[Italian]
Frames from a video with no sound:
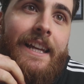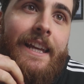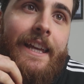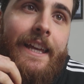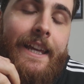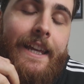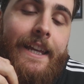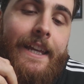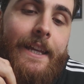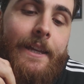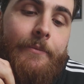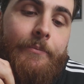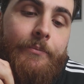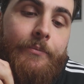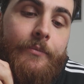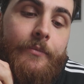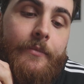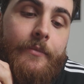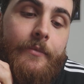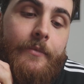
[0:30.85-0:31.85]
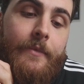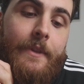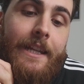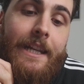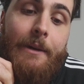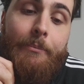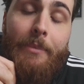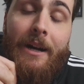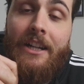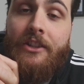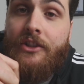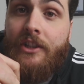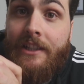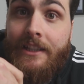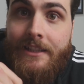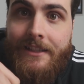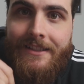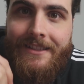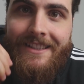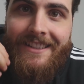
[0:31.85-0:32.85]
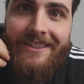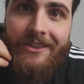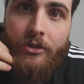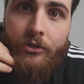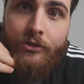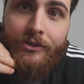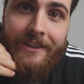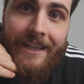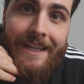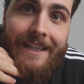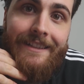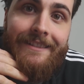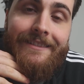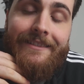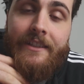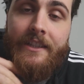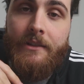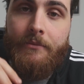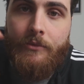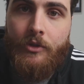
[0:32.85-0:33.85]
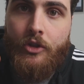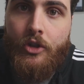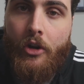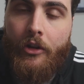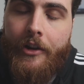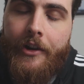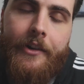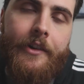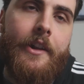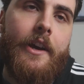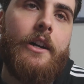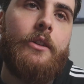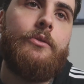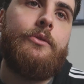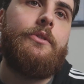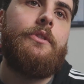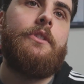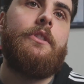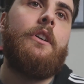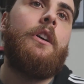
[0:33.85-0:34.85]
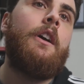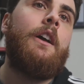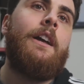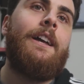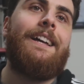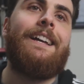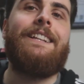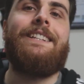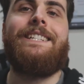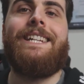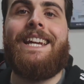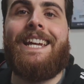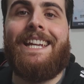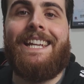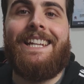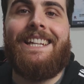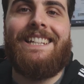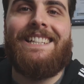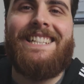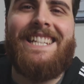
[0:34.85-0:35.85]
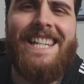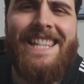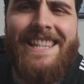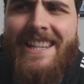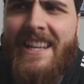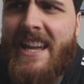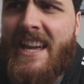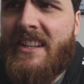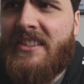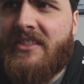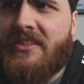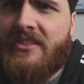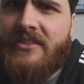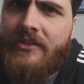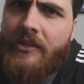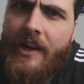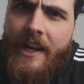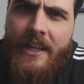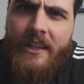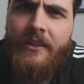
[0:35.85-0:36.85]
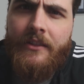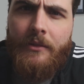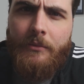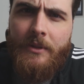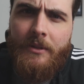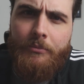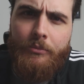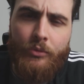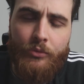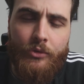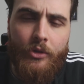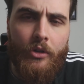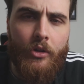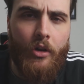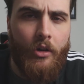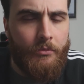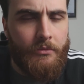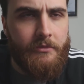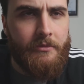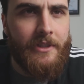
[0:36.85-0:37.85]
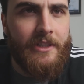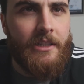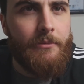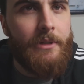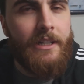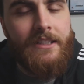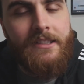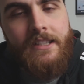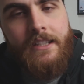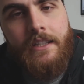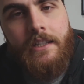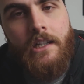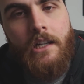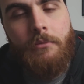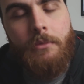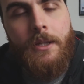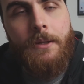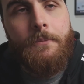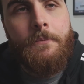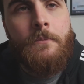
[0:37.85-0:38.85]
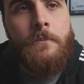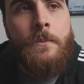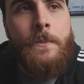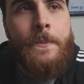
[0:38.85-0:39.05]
eh, nella pagina, nel sito del team Joggernaut j- jtsstrand.com mi sembra che si chiami.